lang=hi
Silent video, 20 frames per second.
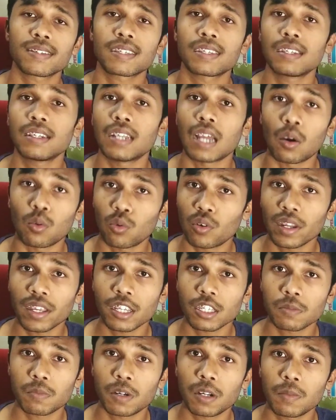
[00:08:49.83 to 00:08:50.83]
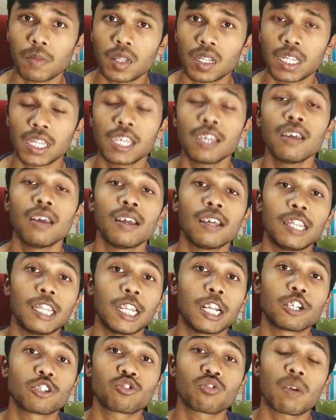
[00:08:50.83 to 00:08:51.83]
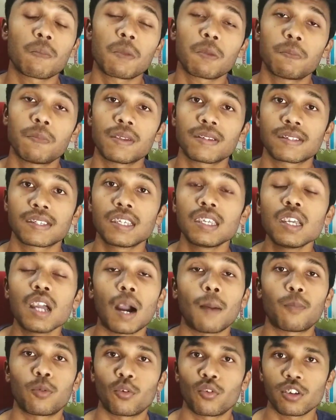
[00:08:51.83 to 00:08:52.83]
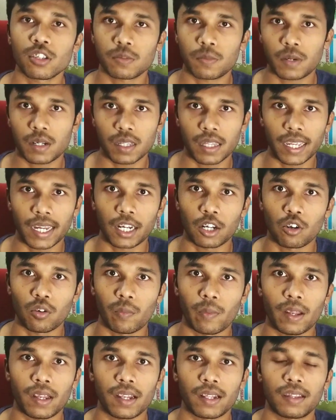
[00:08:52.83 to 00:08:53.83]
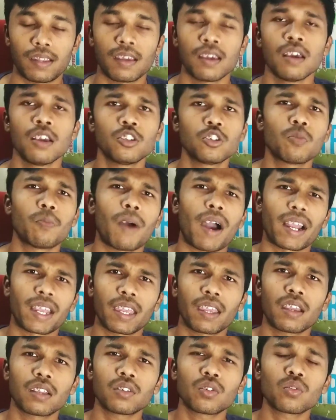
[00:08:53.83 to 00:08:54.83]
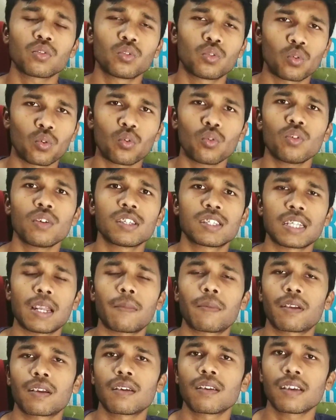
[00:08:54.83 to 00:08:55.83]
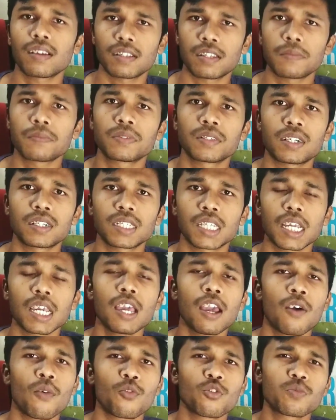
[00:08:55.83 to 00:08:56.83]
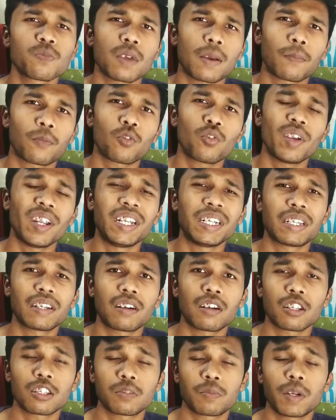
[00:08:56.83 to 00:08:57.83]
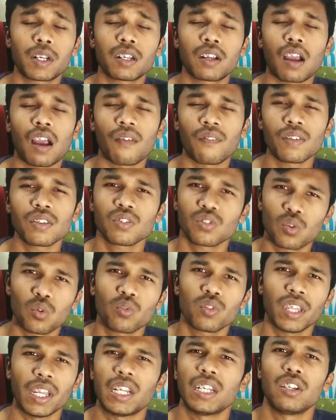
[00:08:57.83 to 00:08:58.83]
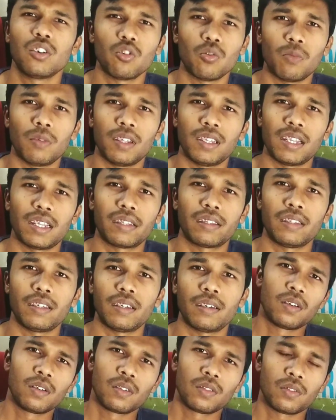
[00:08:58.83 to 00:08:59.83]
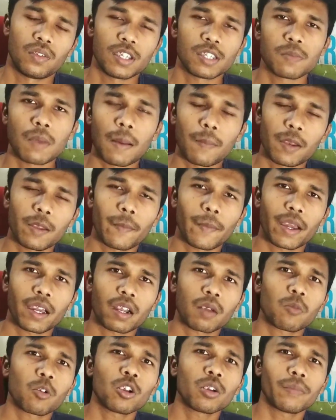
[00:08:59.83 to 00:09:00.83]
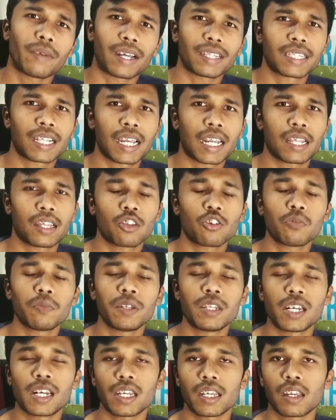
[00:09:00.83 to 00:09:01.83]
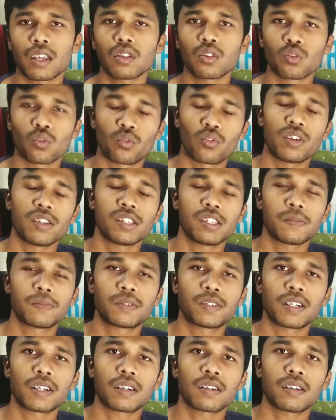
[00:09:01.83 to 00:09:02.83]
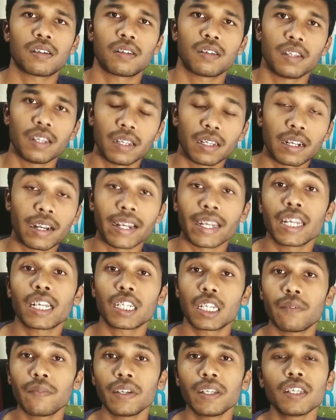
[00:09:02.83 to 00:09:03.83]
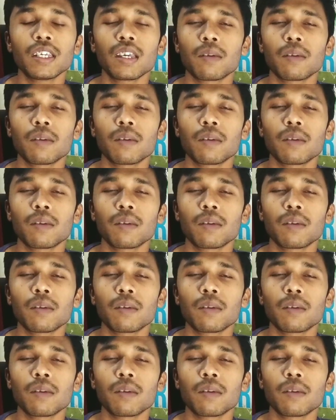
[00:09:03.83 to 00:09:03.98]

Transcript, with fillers: की डाउनलोडिंग स्पीड मिलती डेढ़ सौ की अपलोड स्पीड देखने को मिल जाती जो बाकी के जो दो स्नैपड्रैगन के चिपसेट्स हैं उसमें आपको इंटरनेट स्पीड काफ़ी स्लो देखने को मिल जाती है तो इस मामले में अगर हम लोग बात करते हैं तो मीडियाटेक के दोनों ही चिपसेट कनेक्टिविटी